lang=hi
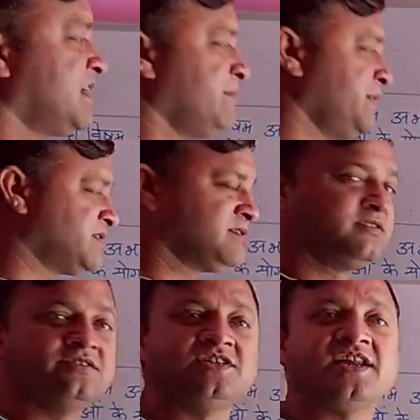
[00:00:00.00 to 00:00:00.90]
अठारह बीस
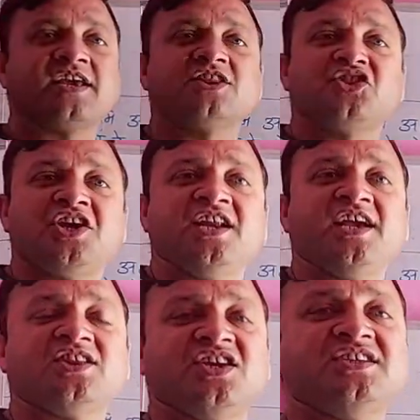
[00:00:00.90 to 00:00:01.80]
जिनके तीन
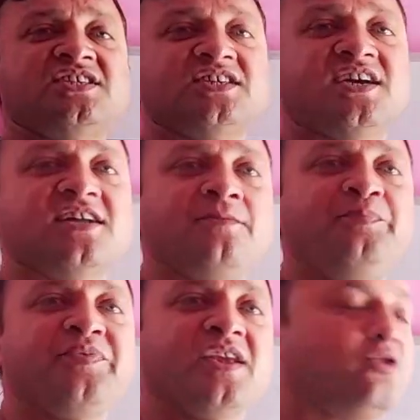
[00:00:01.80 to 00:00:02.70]
या तीन से ज्यादा